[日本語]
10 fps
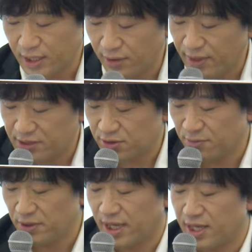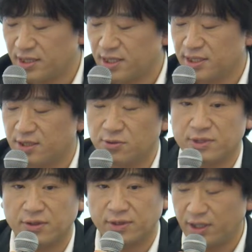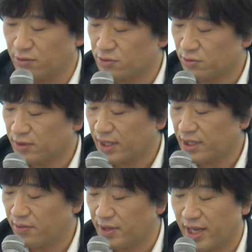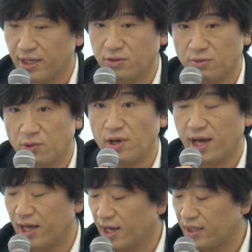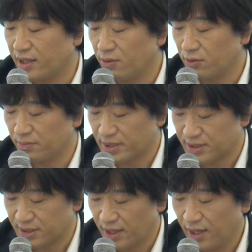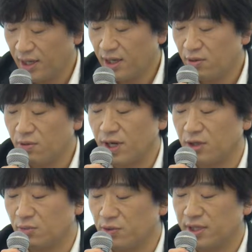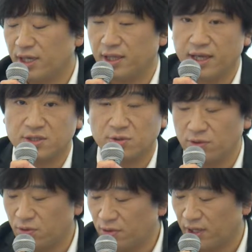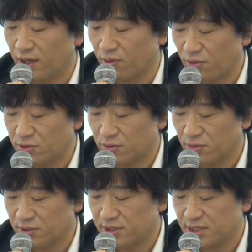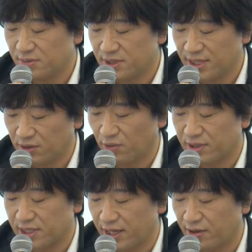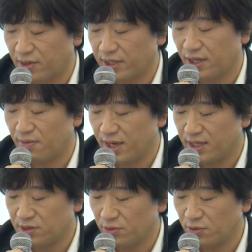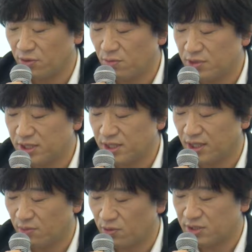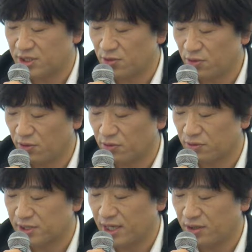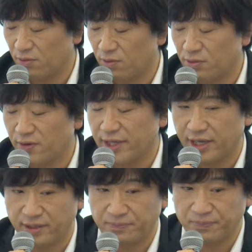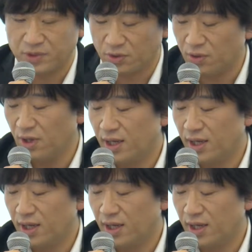けでは十分に安心して創作できる状態ではないとも考えております。今回の問題で商標権を取得したとされる方は、商標を用いても使用料の請求を行わないと